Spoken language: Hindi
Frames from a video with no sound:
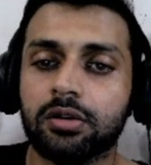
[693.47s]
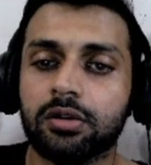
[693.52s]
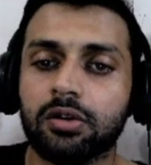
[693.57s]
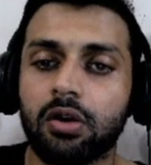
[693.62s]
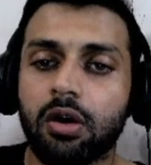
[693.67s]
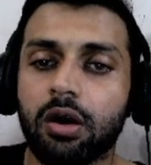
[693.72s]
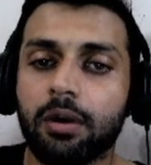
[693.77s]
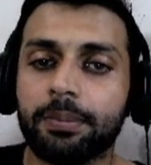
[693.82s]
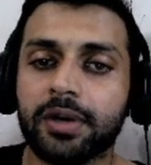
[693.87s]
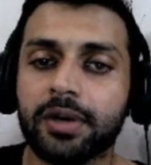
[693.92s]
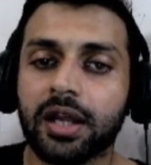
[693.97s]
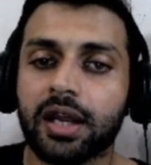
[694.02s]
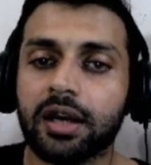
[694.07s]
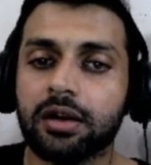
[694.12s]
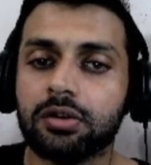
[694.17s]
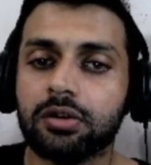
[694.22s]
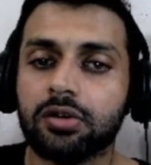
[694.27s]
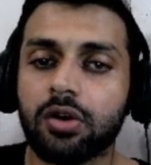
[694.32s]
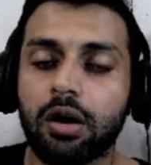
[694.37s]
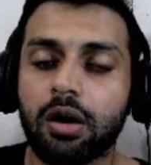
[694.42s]
टॉप
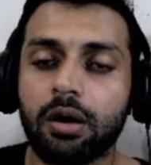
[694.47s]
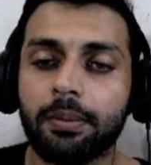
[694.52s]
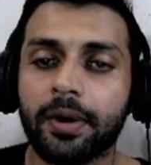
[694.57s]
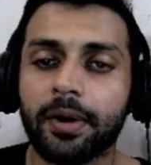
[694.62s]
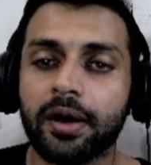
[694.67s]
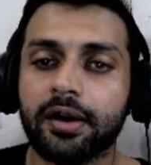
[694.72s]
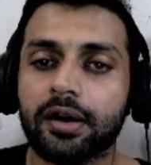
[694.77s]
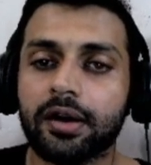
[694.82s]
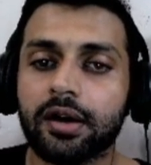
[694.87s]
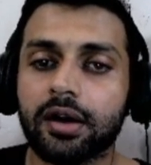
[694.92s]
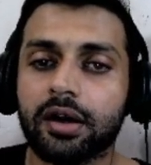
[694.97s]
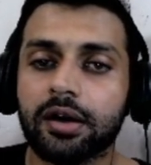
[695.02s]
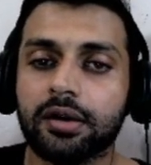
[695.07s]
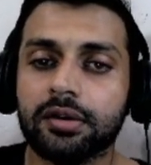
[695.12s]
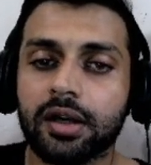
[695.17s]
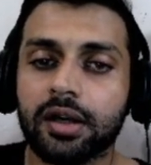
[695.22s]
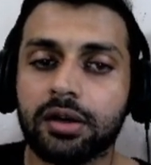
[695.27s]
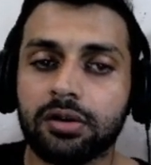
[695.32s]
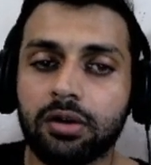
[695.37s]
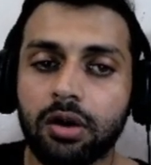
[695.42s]
टेन टॉप हंड्रेड
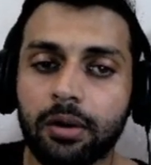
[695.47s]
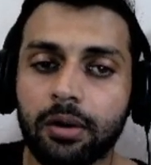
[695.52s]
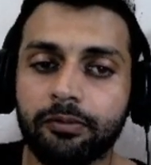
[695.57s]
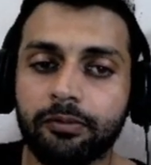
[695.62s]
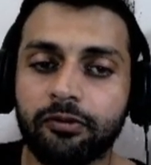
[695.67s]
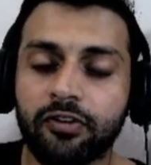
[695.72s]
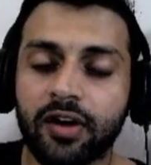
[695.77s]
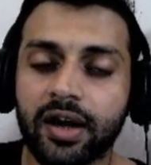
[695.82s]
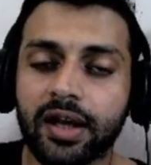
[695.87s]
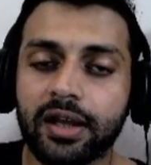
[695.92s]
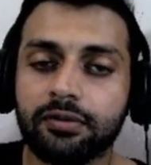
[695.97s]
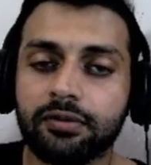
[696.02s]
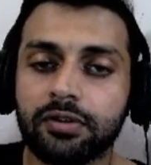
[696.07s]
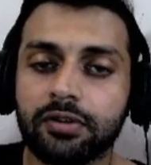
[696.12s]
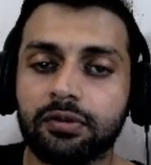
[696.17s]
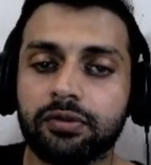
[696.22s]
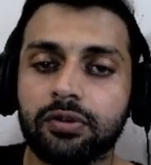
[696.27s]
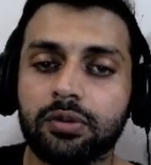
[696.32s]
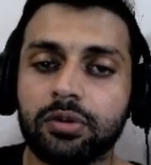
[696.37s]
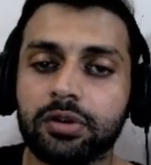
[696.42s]
या टॉप फाइव या
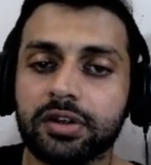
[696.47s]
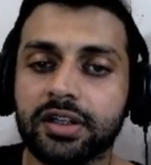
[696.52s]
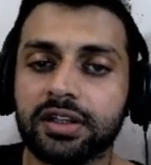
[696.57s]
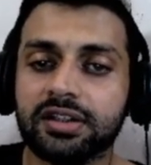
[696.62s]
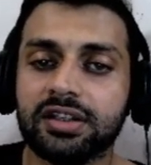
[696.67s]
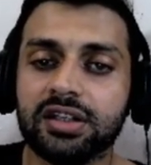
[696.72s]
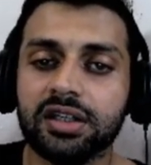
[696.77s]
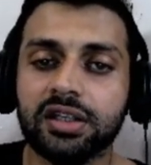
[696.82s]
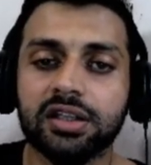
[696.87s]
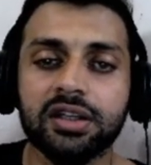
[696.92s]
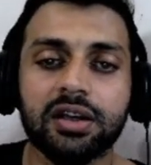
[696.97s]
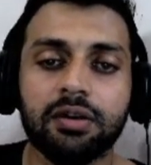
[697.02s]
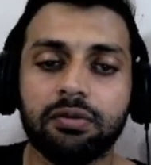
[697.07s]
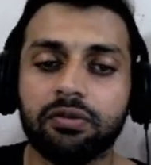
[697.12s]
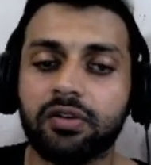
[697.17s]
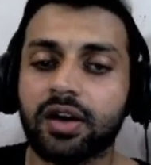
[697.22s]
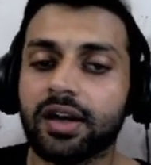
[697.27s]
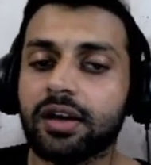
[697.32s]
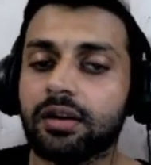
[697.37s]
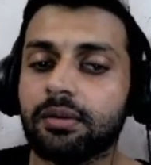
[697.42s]
फोर या थ्री या
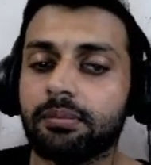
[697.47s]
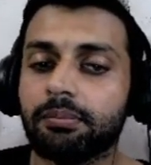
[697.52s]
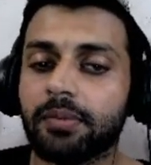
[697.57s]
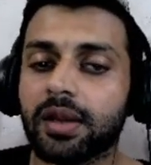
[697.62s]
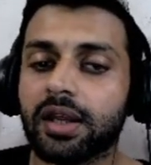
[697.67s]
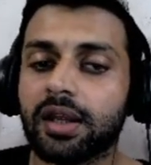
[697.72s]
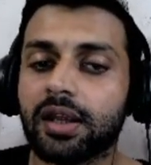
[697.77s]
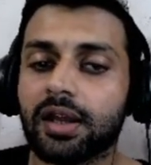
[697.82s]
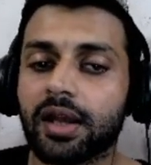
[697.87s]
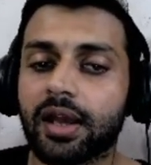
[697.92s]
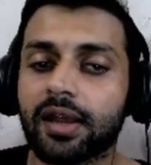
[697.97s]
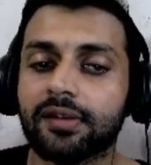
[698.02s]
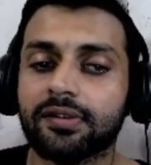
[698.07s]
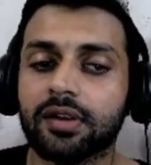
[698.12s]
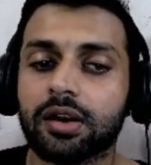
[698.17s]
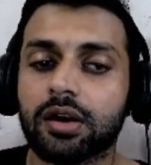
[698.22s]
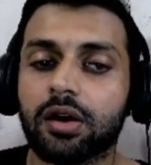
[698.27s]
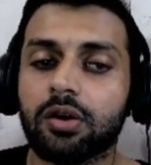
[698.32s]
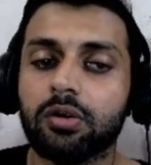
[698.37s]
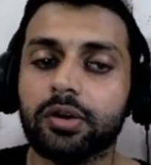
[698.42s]
वन में
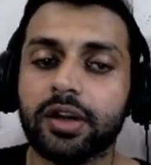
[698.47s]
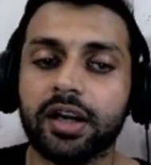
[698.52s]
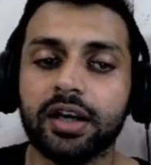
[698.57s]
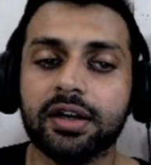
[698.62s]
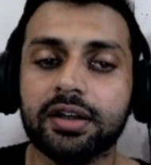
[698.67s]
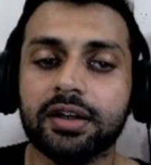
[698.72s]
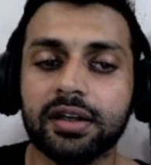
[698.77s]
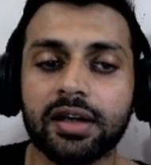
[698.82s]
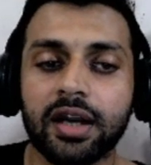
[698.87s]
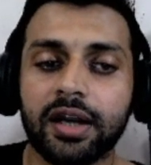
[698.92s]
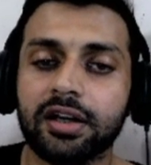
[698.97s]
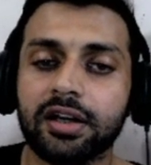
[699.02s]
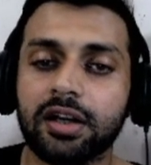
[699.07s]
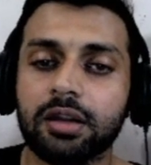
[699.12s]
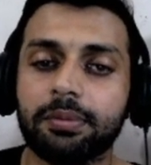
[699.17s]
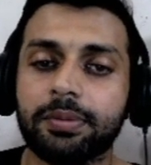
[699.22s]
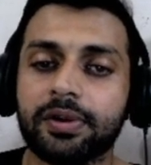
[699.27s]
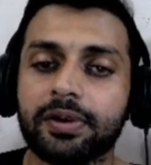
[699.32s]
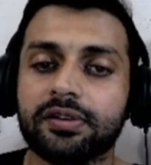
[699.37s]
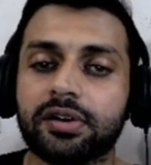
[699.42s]
ऐसा ना हो कि एट्टी नाइन्टी
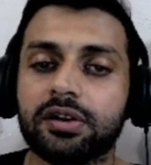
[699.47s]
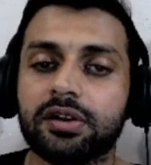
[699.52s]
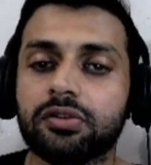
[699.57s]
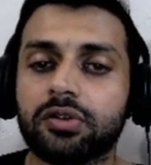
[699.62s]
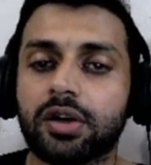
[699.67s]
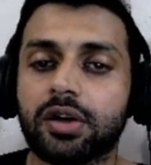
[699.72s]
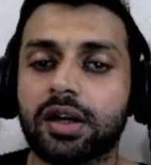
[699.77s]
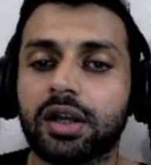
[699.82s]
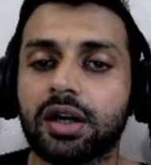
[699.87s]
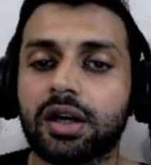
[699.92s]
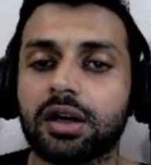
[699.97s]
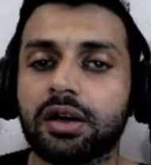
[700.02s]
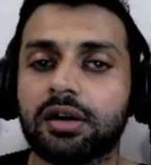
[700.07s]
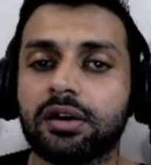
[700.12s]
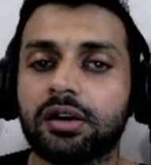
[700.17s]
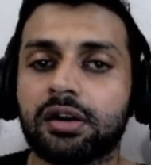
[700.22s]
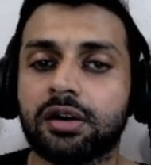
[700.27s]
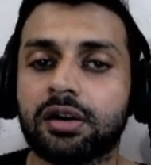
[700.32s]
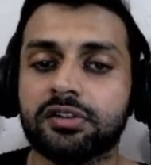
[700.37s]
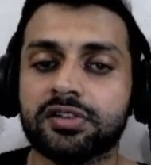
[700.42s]
परसेंट जो है
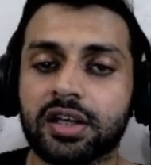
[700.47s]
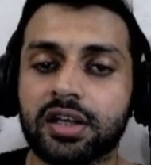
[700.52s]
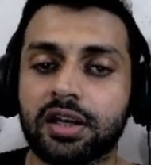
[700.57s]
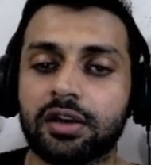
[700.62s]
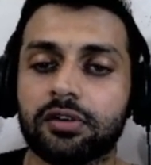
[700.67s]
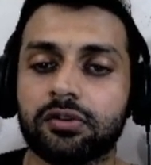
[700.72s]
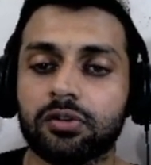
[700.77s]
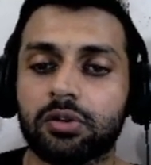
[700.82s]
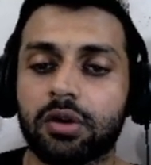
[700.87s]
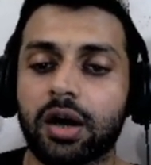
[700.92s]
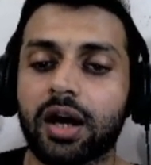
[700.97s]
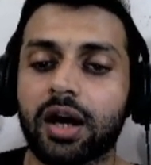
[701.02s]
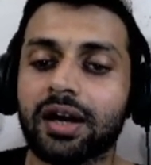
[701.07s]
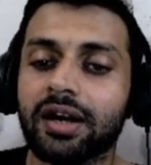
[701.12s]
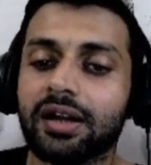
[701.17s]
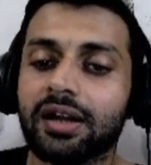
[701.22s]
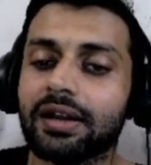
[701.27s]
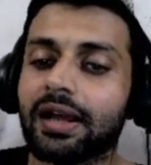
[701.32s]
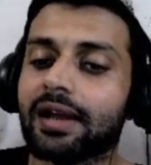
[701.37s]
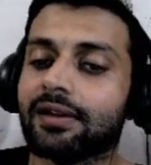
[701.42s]
ना शेयर्स हो
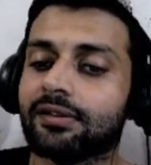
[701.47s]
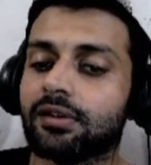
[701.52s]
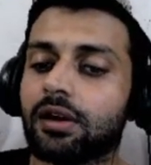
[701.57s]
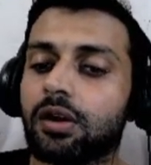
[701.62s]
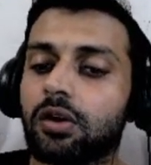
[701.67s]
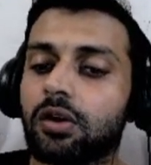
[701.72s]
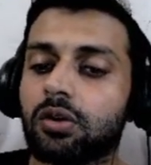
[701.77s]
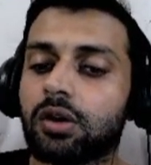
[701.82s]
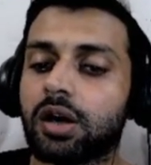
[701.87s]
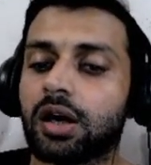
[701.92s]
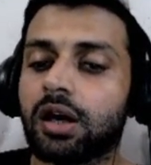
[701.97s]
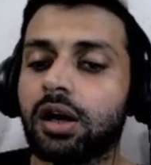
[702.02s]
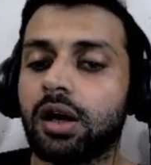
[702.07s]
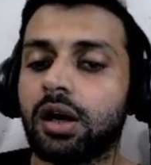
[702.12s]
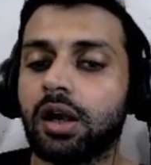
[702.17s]
अगर ऐसा होगा